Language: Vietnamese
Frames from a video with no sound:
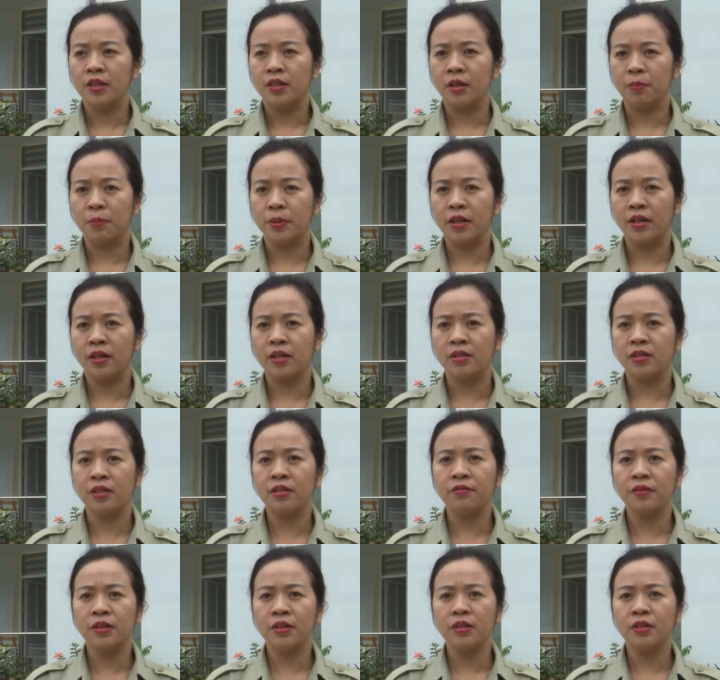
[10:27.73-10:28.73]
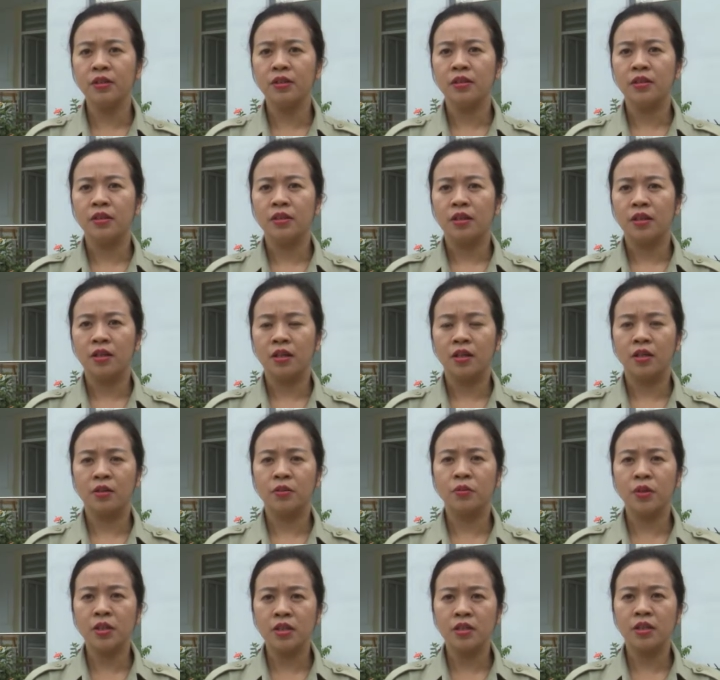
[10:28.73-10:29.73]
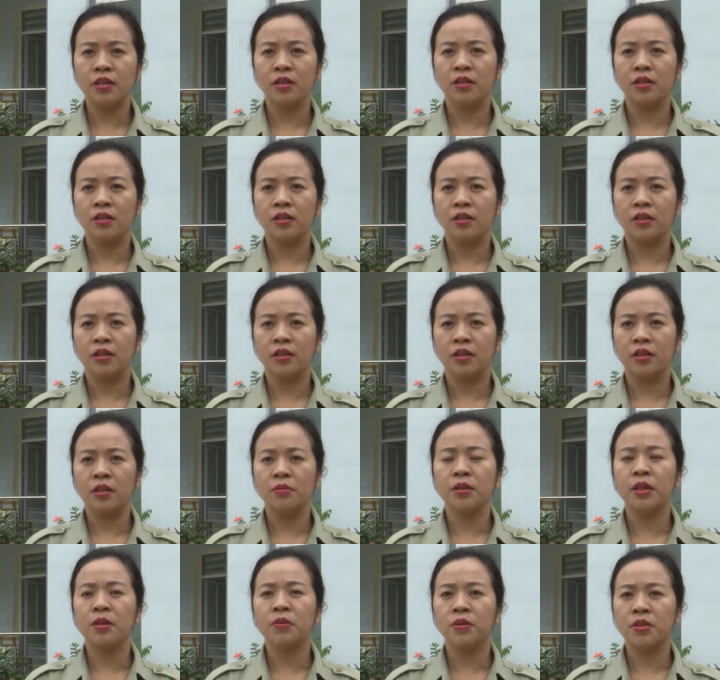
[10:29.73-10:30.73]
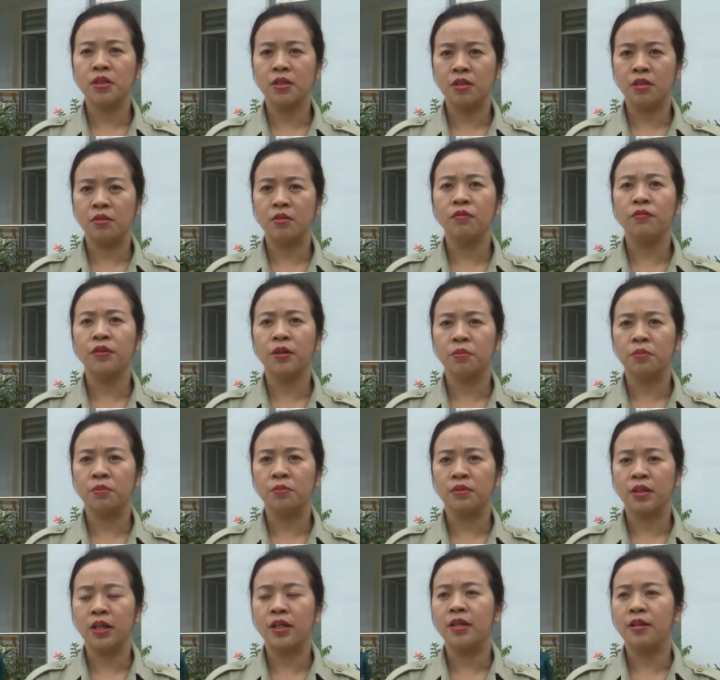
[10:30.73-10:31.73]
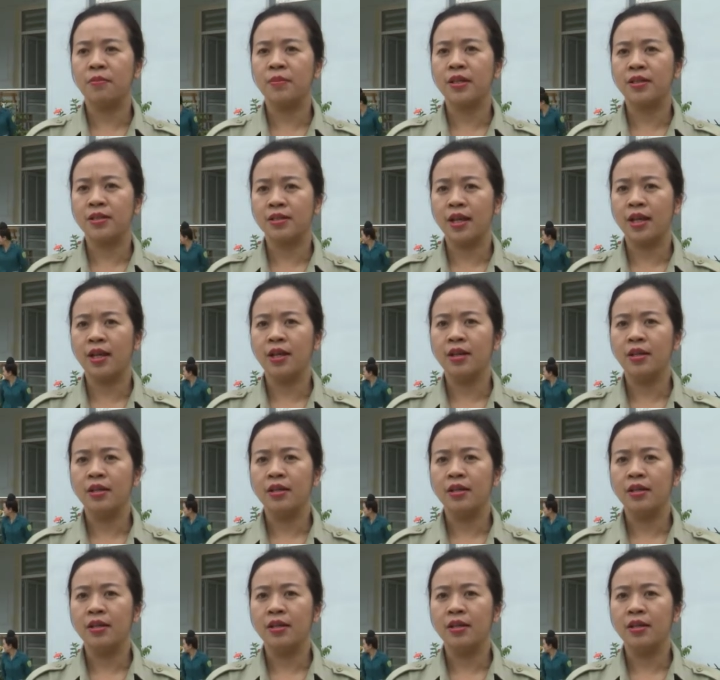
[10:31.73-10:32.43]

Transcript: đặc biệt là giữ vững à, quân sự, à, công tác quân sự quốc phòng tại địa bàn xã.